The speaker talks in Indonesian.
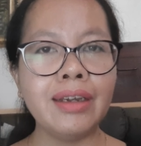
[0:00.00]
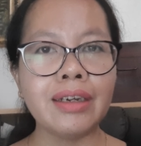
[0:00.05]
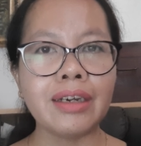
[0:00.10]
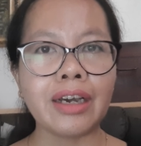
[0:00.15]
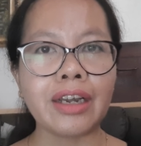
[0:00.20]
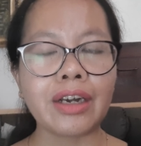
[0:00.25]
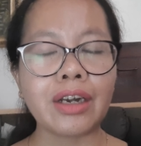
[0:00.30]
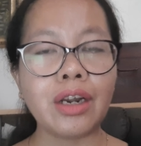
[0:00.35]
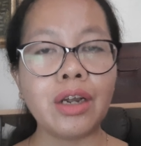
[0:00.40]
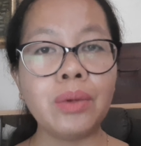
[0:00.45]

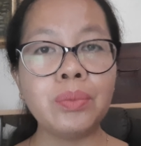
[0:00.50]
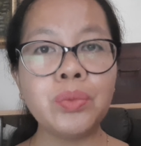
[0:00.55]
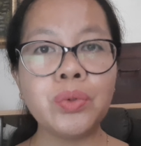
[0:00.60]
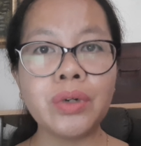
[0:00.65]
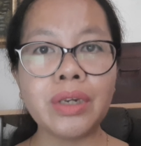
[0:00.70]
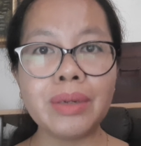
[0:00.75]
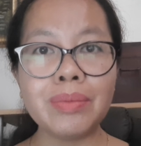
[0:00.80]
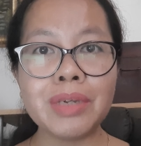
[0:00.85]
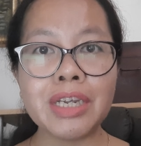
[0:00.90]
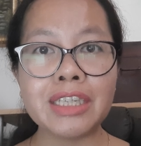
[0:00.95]
Karena
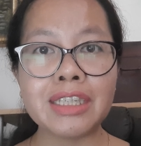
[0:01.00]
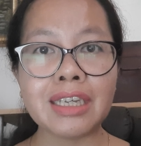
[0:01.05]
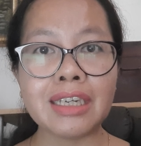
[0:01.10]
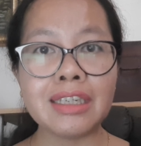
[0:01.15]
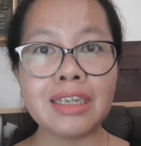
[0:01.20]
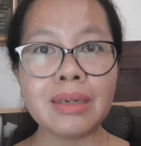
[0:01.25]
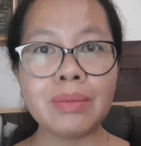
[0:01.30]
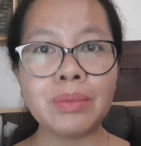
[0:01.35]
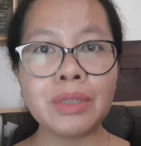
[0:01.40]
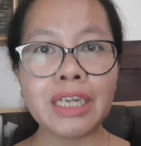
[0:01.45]
bule
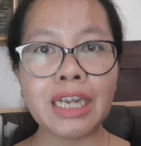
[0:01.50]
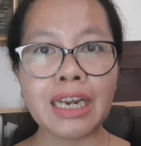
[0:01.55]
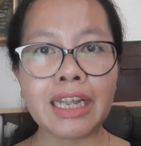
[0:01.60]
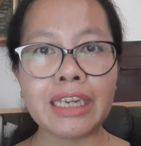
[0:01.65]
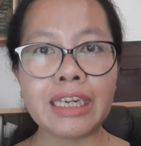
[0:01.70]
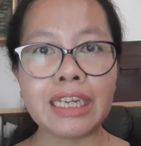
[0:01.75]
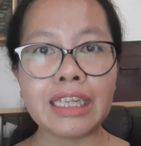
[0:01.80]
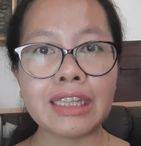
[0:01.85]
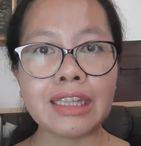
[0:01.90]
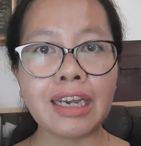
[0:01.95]
biasanya menilai
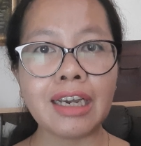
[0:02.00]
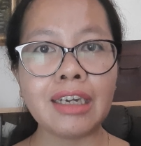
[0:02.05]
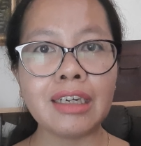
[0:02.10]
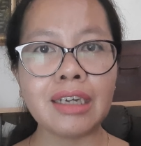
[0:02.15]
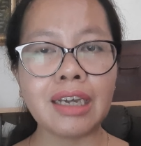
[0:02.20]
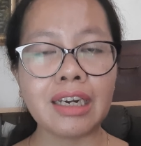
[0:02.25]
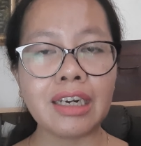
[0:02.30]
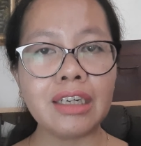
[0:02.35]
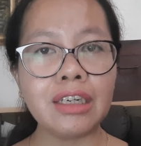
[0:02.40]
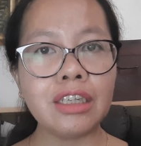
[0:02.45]
kita,
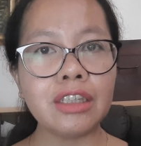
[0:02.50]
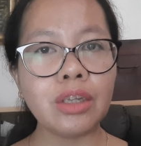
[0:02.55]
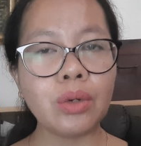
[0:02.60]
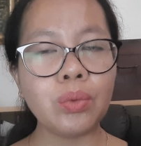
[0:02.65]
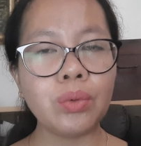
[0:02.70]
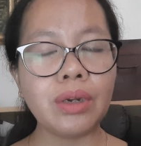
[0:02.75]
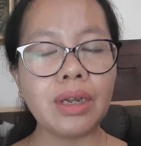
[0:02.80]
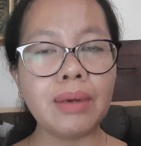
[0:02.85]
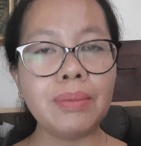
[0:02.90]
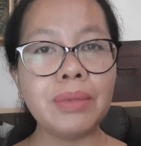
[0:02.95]
karena kita
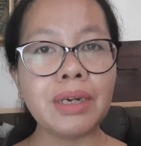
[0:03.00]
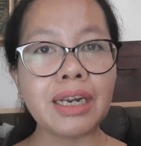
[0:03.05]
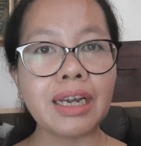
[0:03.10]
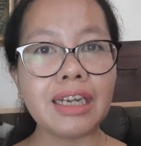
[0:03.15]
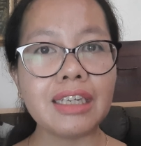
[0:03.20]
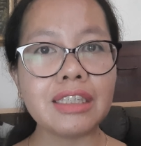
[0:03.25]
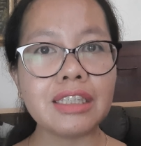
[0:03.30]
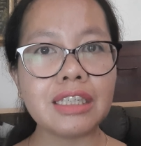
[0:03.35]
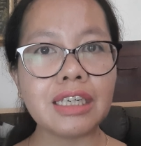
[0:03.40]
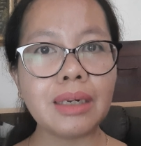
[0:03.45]
udah
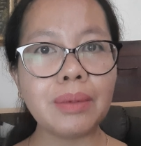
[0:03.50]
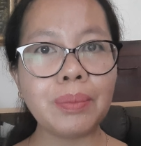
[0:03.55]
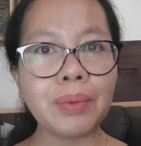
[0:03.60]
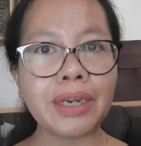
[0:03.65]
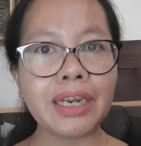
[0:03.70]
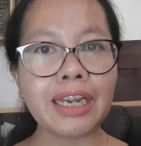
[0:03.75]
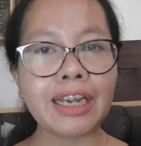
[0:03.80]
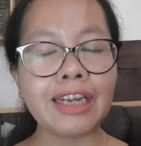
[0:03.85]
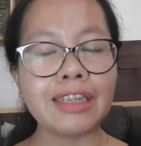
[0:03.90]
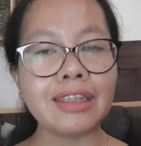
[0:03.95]
berhasil
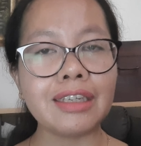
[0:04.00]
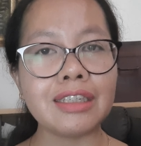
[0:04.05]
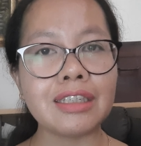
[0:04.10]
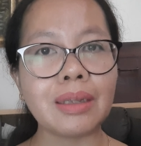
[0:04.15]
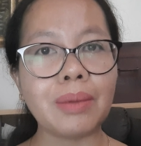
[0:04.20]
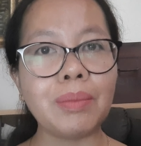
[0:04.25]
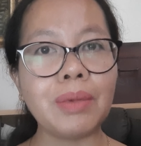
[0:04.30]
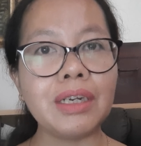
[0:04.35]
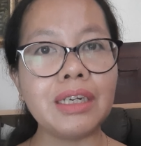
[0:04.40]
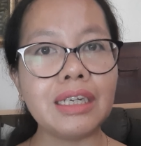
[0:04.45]
PDKT
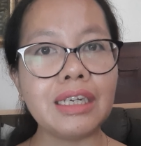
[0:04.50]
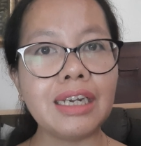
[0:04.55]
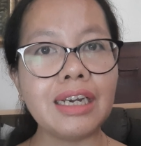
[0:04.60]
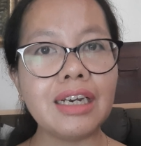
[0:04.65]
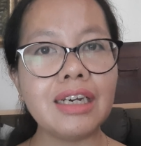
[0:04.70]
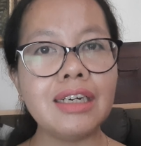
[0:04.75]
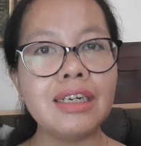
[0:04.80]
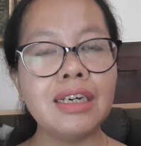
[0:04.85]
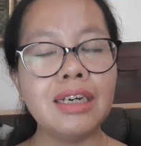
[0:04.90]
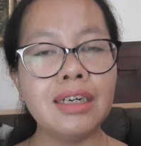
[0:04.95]
sama
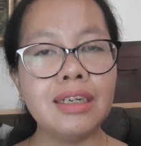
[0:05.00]
dia.